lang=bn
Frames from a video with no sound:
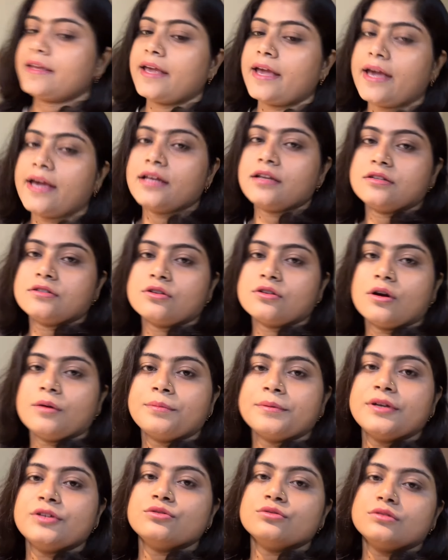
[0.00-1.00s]
জ্ঞান সব
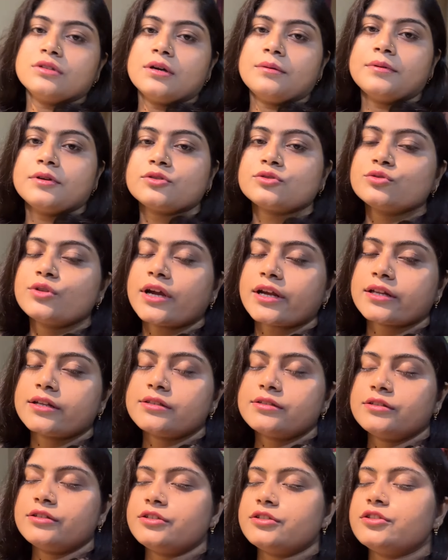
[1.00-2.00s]
কিছুতে আমার শুধু একটা
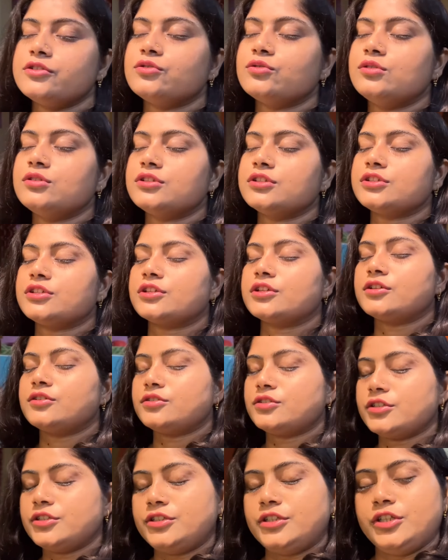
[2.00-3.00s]
জিনিসই চলছে সেটা
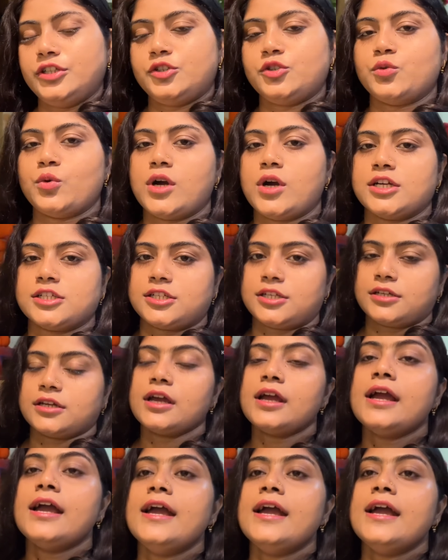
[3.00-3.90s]
হচ্ছে ডিশ ওয়াশার